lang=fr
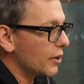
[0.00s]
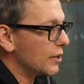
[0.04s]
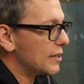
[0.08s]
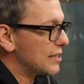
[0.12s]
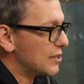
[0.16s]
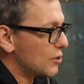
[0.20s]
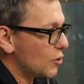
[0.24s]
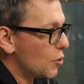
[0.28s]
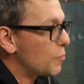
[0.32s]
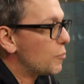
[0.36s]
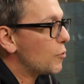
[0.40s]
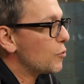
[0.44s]

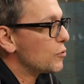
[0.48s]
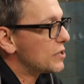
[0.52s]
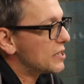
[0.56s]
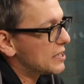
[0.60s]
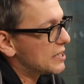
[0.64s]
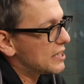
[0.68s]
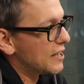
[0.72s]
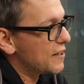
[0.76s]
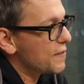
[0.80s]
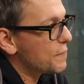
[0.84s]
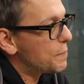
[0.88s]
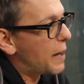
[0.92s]
disons,
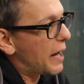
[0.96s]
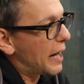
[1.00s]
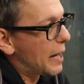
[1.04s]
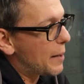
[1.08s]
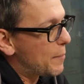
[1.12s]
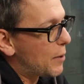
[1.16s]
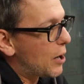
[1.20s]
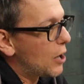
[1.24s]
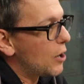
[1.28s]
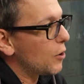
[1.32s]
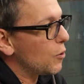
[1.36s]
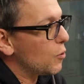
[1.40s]
positive par
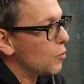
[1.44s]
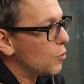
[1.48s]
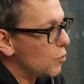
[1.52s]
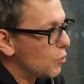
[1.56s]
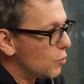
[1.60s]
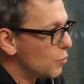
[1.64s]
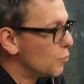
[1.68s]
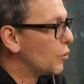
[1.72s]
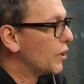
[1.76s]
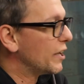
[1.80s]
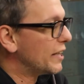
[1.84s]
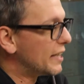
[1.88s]
rapport
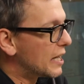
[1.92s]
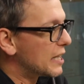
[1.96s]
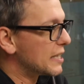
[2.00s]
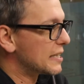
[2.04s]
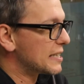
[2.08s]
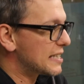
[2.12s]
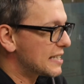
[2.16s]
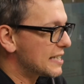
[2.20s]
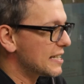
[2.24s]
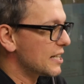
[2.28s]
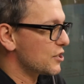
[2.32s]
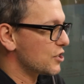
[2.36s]
aux moins
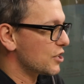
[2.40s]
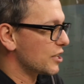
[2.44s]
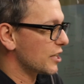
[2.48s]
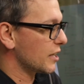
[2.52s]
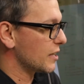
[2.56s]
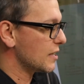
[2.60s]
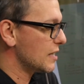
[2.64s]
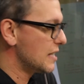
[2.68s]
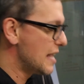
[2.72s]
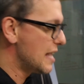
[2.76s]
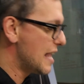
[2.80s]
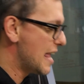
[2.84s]
nantis,
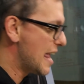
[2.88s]
etc.